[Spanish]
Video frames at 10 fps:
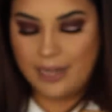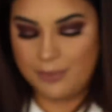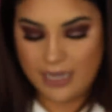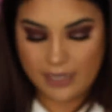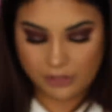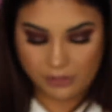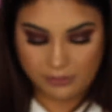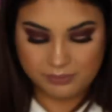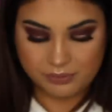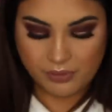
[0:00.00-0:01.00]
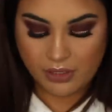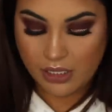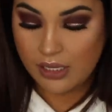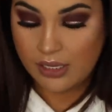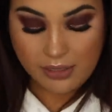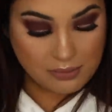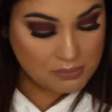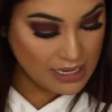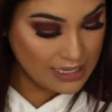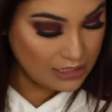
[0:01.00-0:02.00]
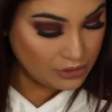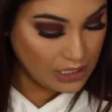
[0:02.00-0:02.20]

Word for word: abierto. Bien lindo,